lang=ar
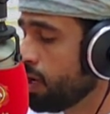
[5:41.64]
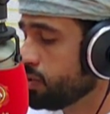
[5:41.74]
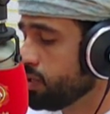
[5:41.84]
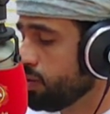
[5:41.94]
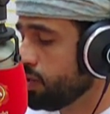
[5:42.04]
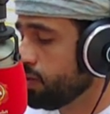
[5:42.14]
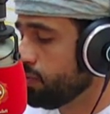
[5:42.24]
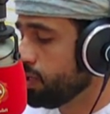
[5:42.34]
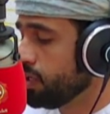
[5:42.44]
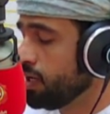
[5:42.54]
الاستاذ
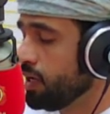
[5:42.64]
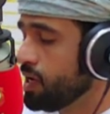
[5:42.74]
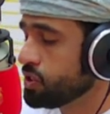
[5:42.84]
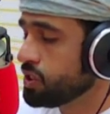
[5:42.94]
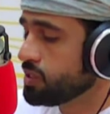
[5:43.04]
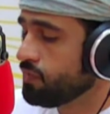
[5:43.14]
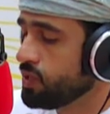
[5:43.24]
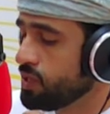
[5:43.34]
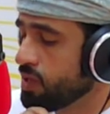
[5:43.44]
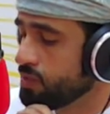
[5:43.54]
هيثم بن هلال الحجري
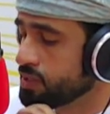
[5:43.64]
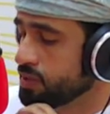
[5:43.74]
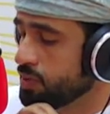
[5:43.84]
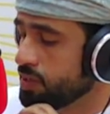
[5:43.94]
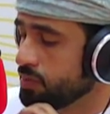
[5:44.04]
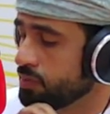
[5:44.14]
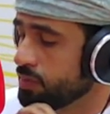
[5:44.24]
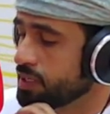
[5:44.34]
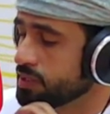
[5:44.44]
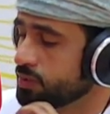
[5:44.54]
تنفيذي امن سبراني
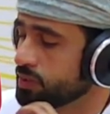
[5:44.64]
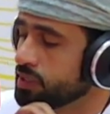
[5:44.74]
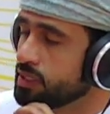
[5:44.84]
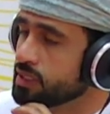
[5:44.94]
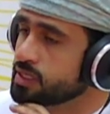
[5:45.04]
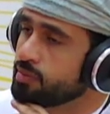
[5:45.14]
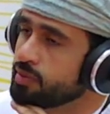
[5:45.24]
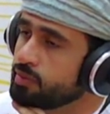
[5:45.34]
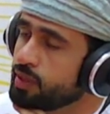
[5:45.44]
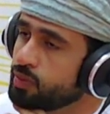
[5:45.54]
بالمركز الوطني
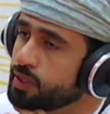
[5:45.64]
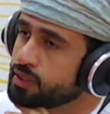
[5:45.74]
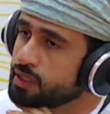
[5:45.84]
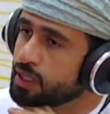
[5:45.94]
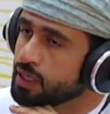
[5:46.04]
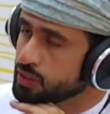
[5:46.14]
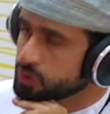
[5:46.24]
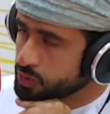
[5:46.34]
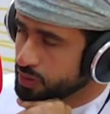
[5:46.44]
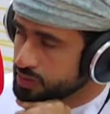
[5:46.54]
للسلامه المعلوماتيه
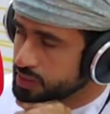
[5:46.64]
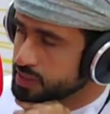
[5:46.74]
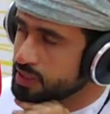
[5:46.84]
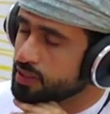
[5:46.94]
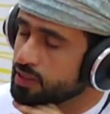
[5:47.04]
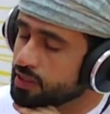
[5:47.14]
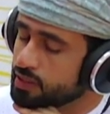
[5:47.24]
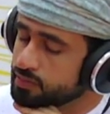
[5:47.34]
شكرا جزيلا لك.